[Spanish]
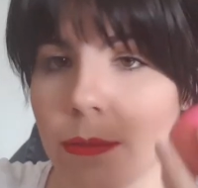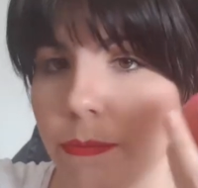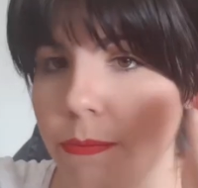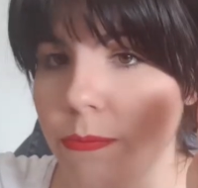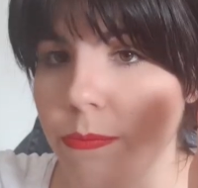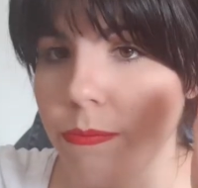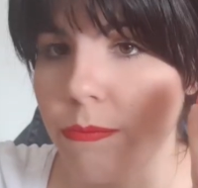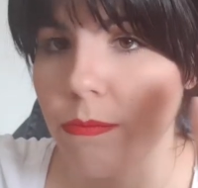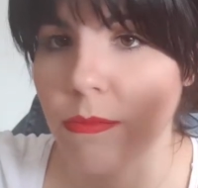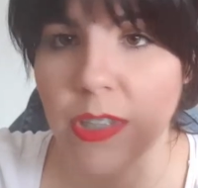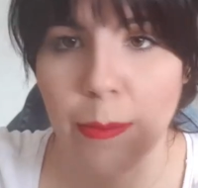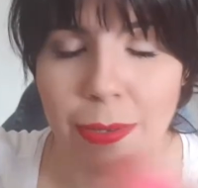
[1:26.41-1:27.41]

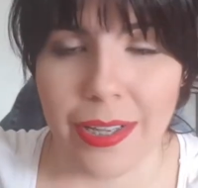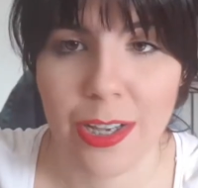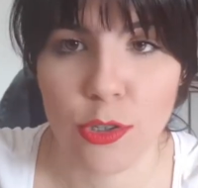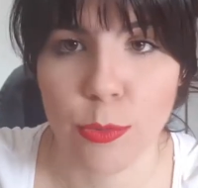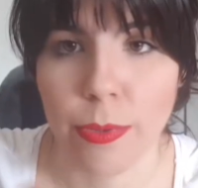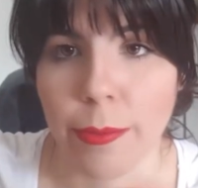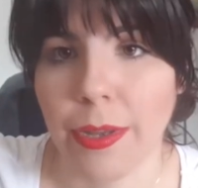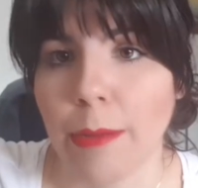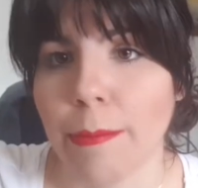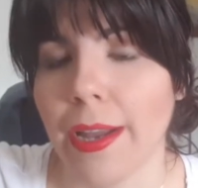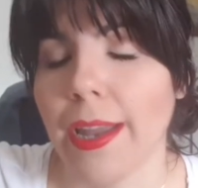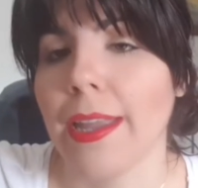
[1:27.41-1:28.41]
Mm, se aplica súper bien
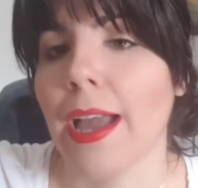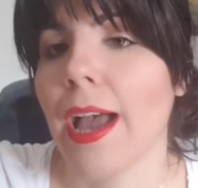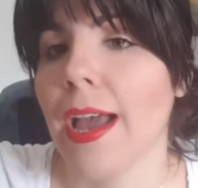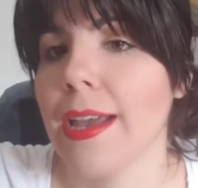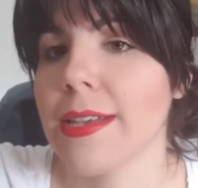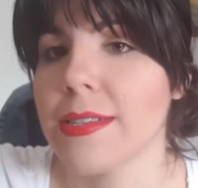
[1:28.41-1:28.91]
el maquillaje,